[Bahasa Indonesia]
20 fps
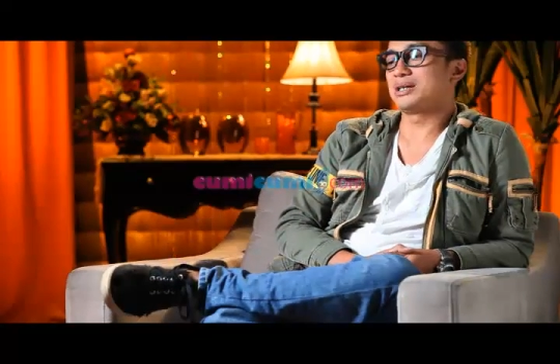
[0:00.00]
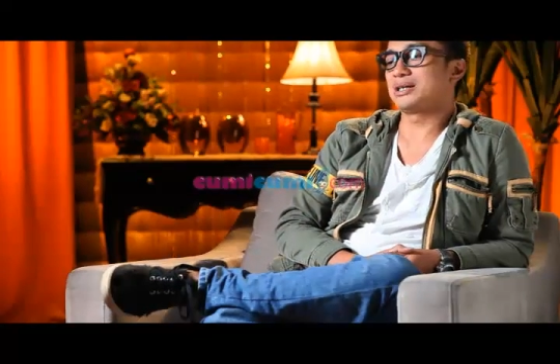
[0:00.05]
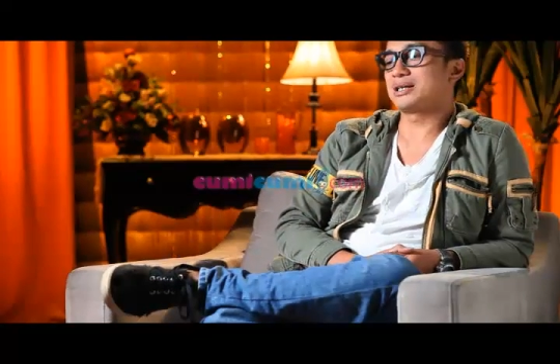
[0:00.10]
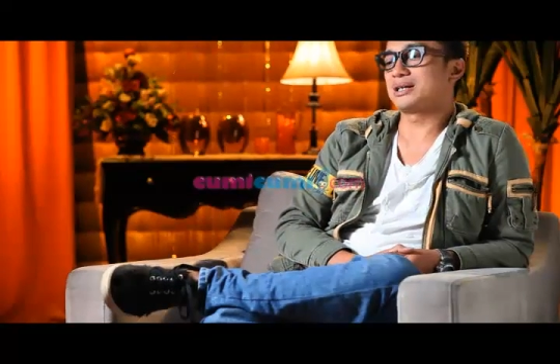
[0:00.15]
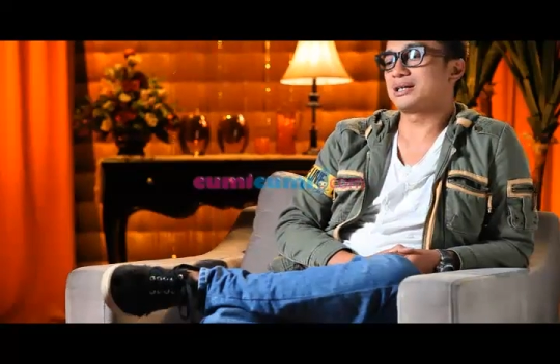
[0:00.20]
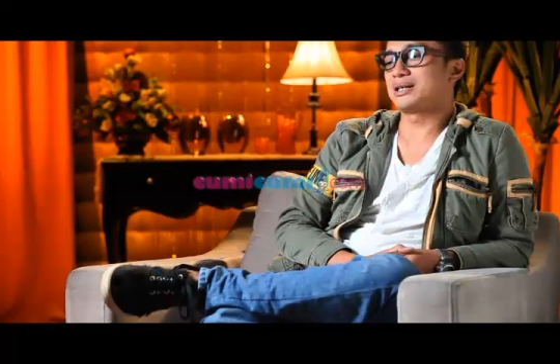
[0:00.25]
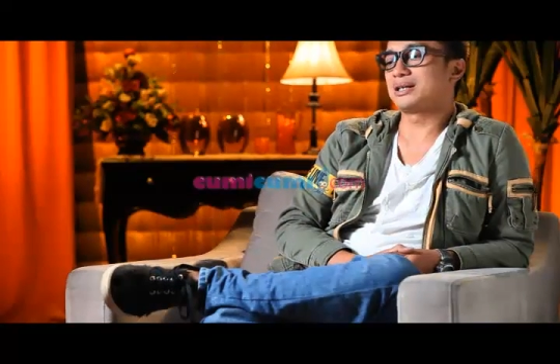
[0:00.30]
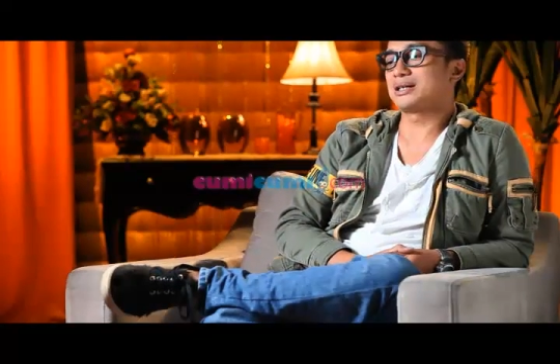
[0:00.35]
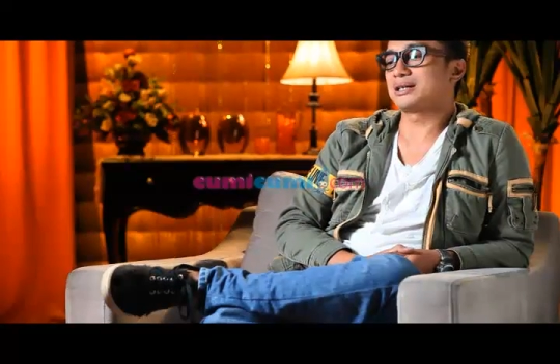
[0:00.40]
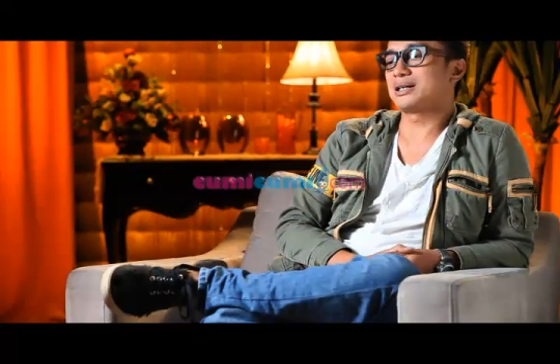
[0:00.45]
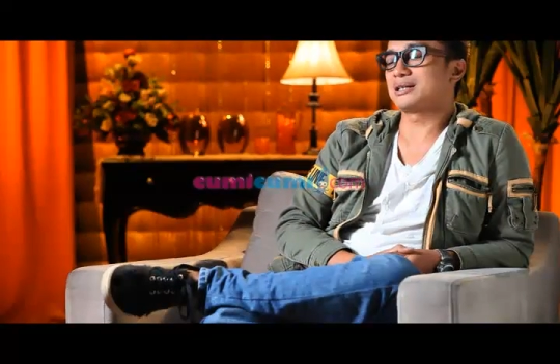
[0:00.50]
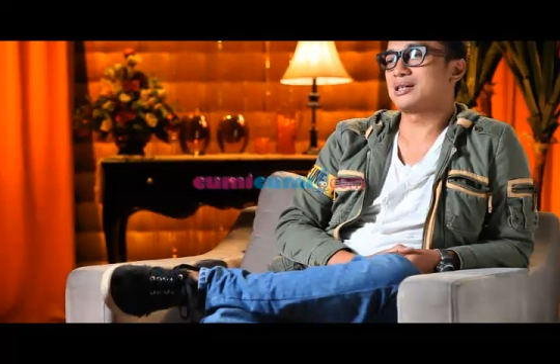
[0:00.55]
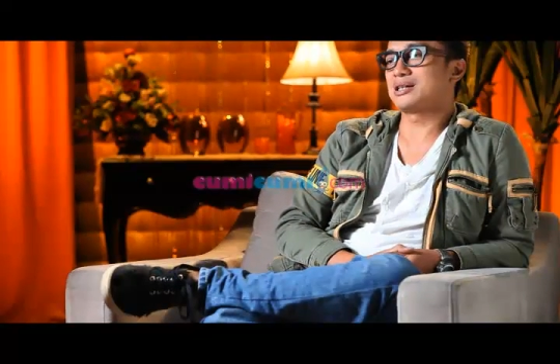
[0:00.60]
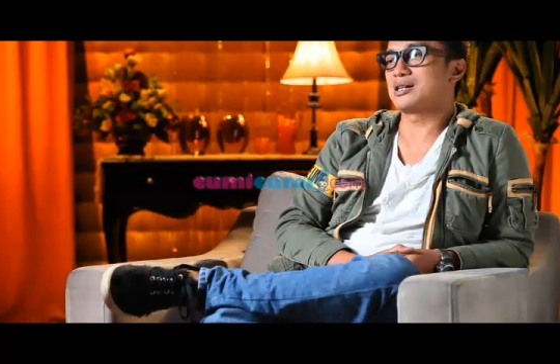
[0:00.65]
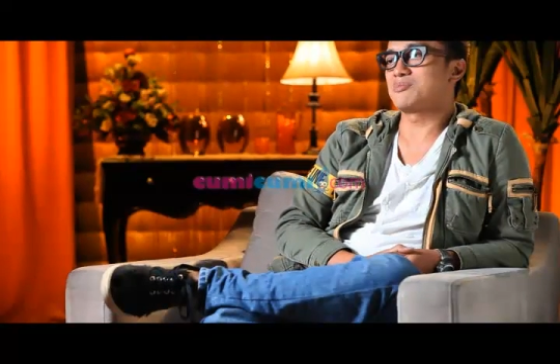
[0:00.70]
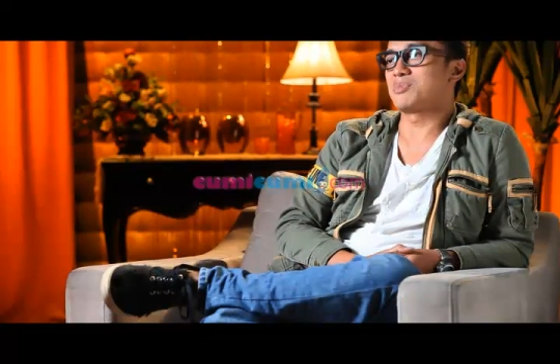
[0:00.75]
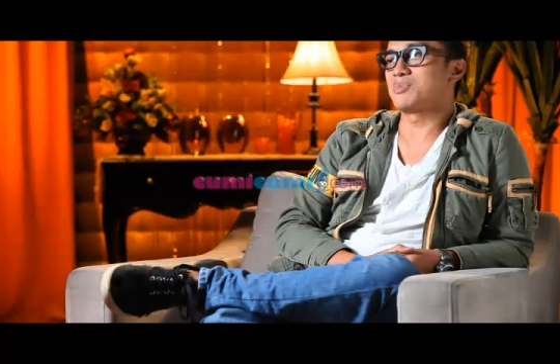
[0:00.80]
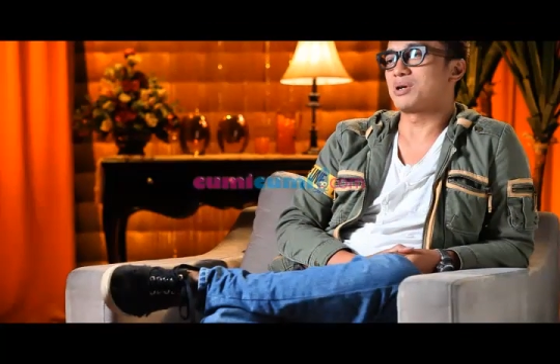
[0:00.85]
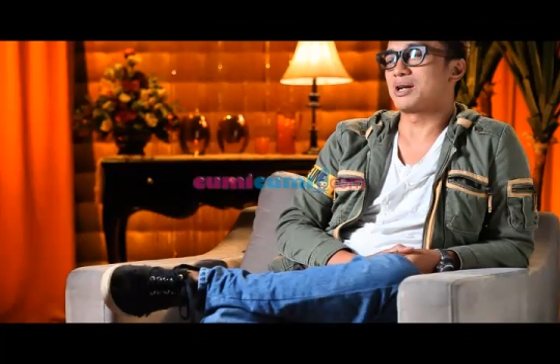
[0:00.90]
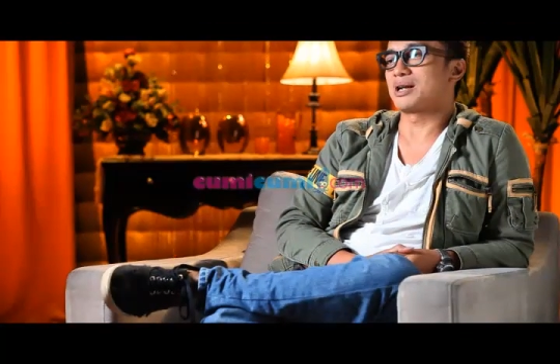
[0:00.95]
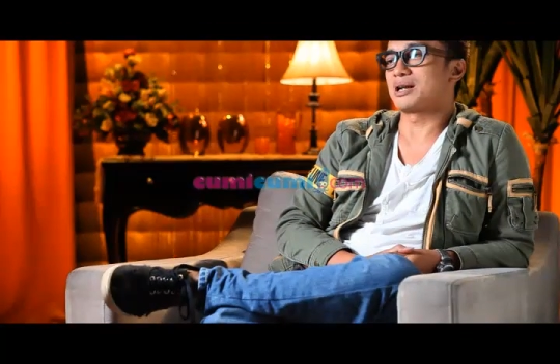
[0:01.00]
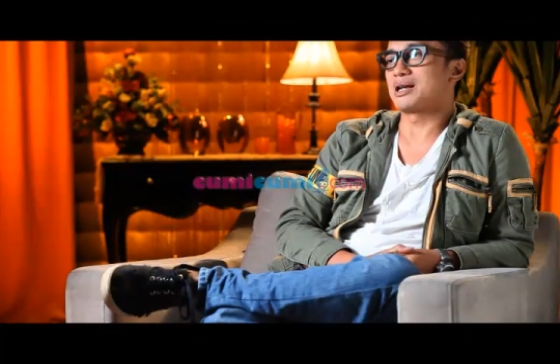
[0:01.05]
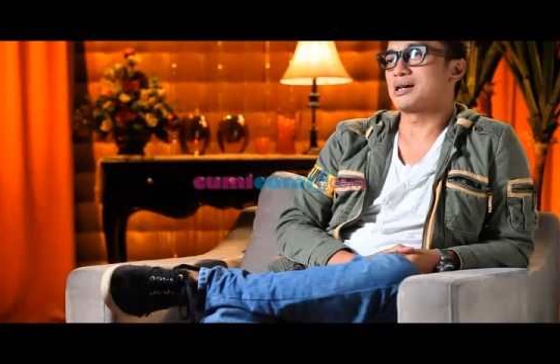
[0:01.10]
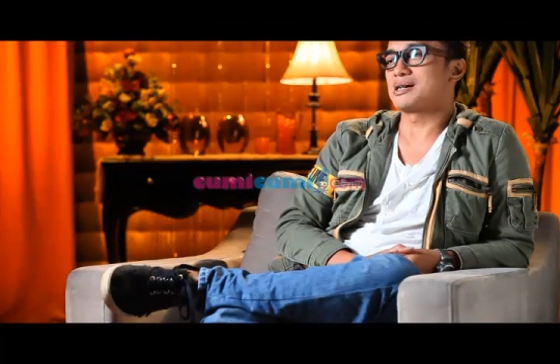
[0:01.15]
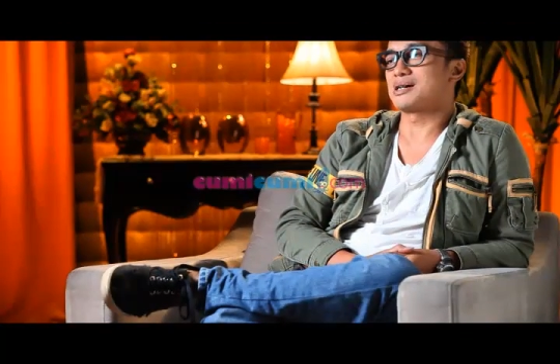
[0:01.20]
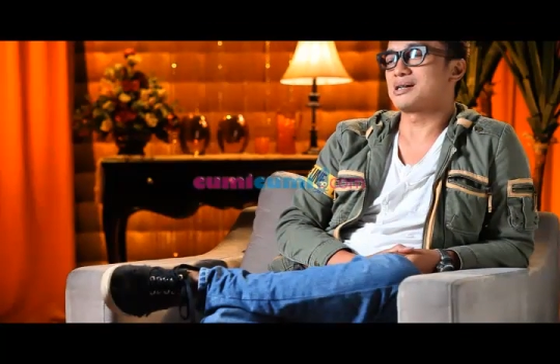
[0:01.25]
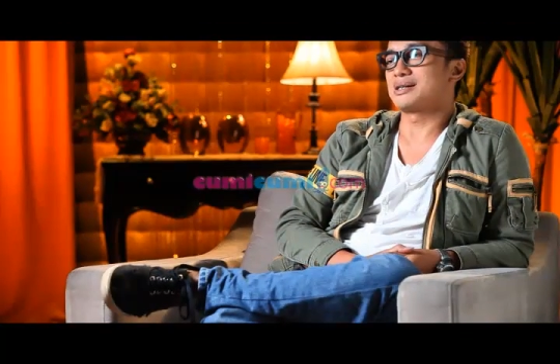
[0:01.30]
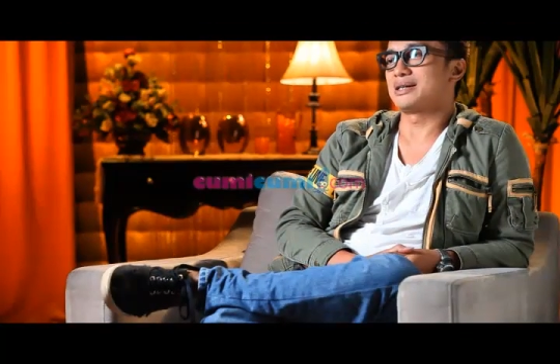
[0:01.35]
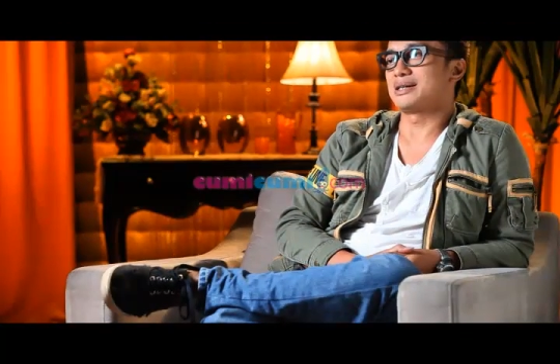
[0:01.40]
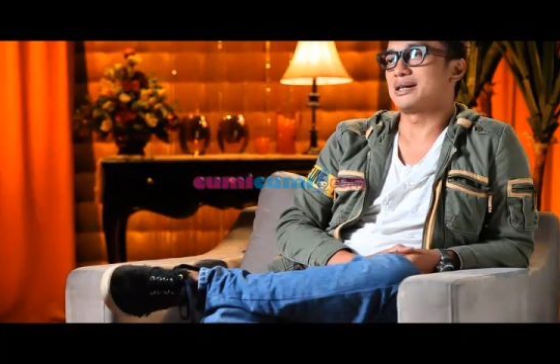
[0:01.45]
ikan-ikan yang
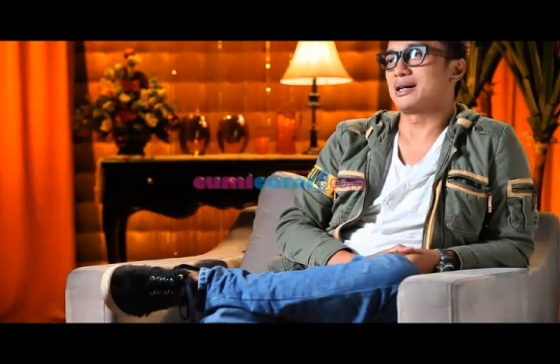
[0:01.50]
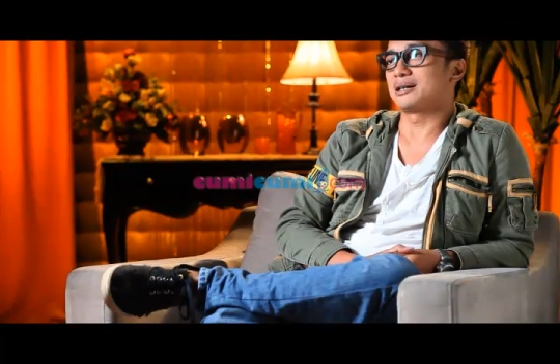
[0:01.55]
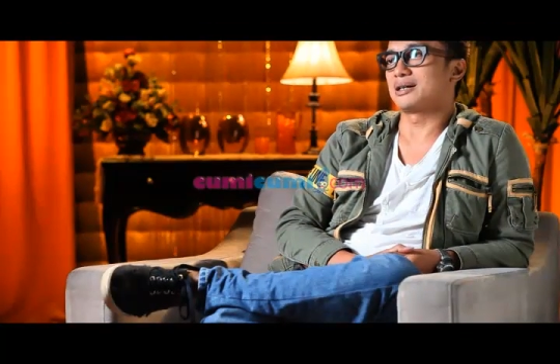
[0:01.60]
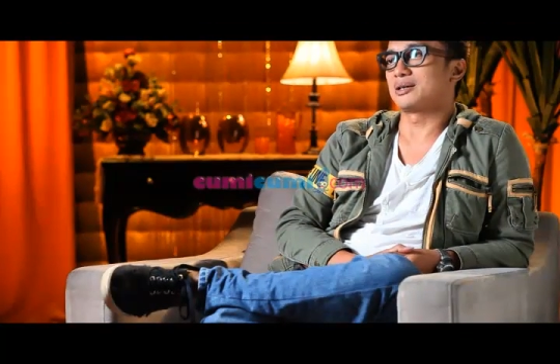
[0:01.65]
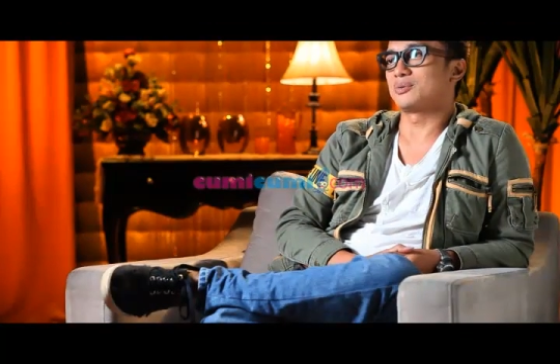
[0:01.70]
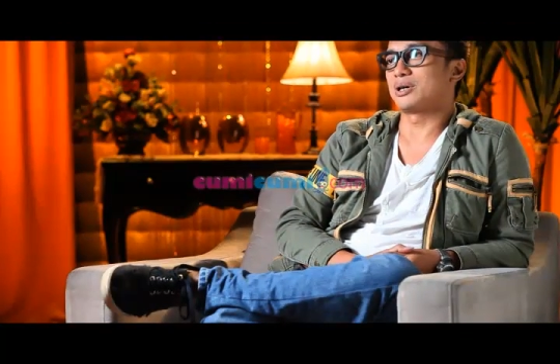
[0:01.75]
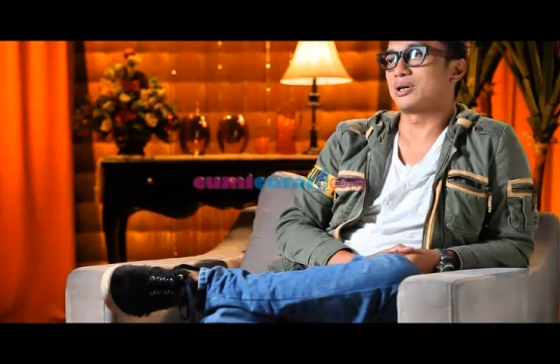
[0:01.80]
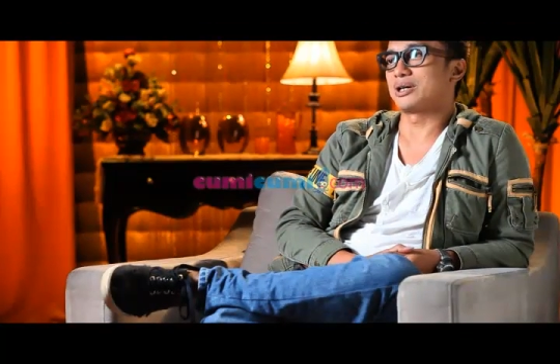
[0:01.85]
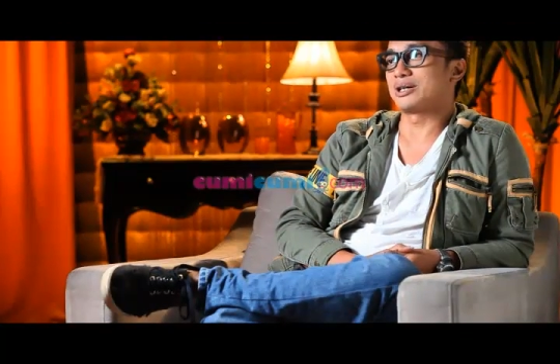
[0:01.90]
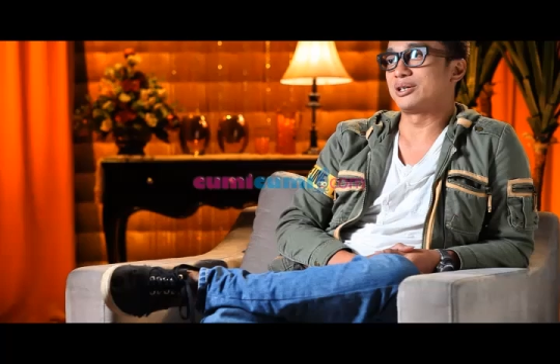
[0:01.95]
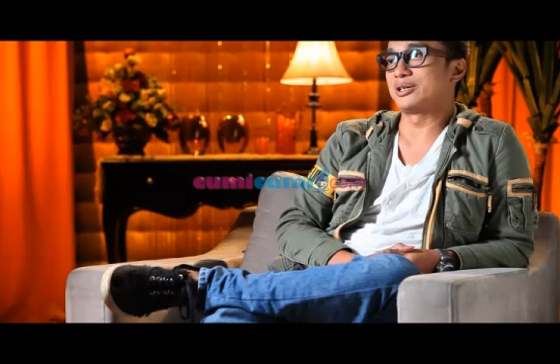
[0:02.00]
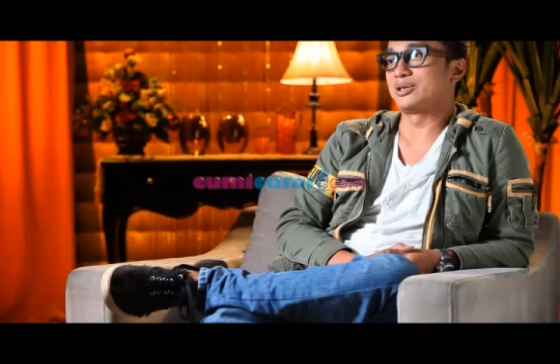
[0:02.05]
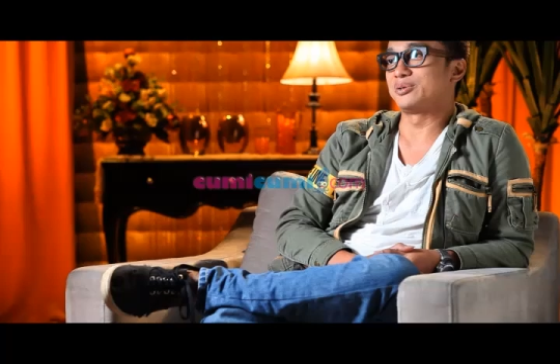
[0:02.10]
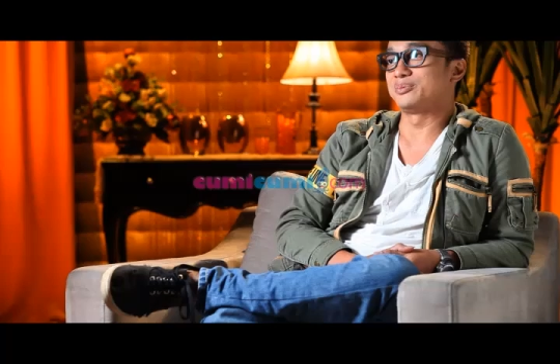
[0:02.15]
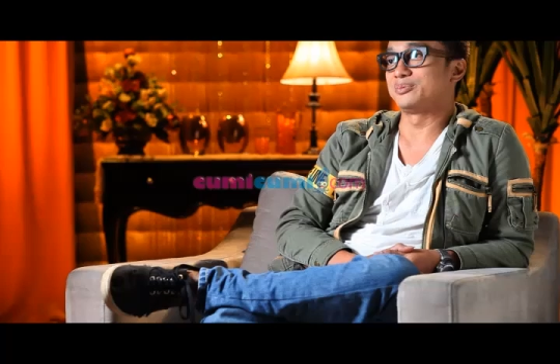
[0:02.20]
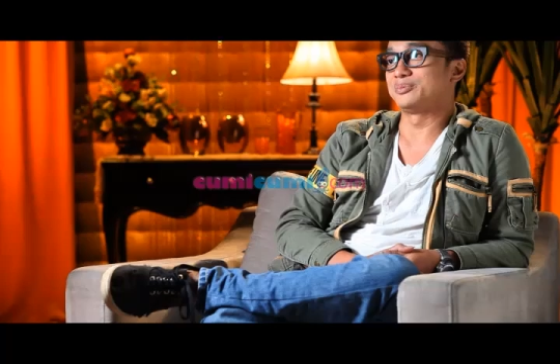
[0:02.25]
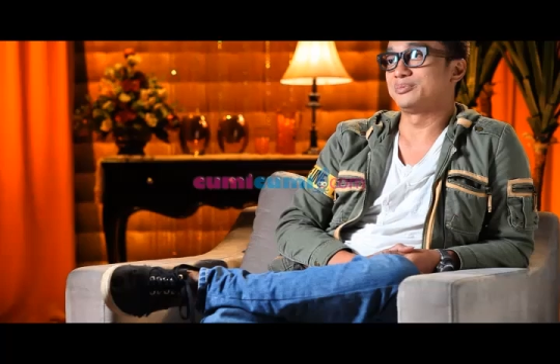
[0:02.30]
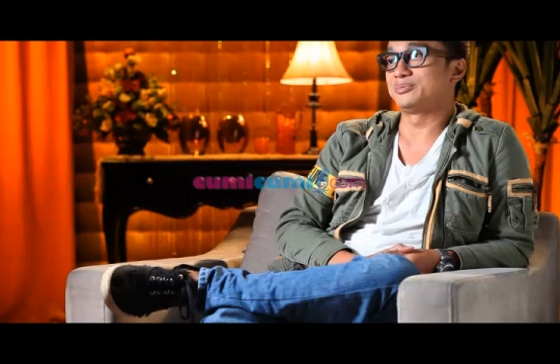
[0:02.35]
berenang di akuarium.